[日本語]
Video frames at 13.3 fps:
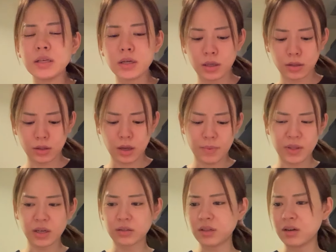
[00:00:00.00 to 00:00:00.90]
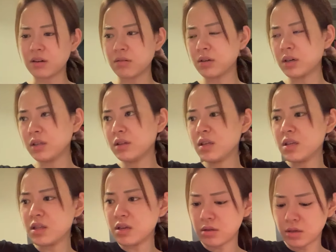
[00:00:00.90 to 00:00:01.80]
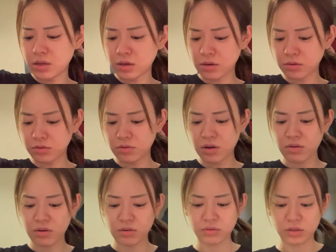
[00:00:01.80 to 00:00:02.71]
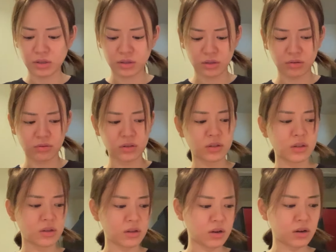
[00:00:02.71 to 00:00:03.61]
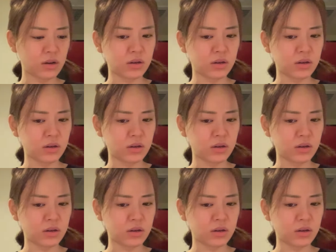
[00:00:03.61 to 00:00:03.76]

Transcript: が食べたくなるかわかんないんだよねなん具合悪くなった時ってさ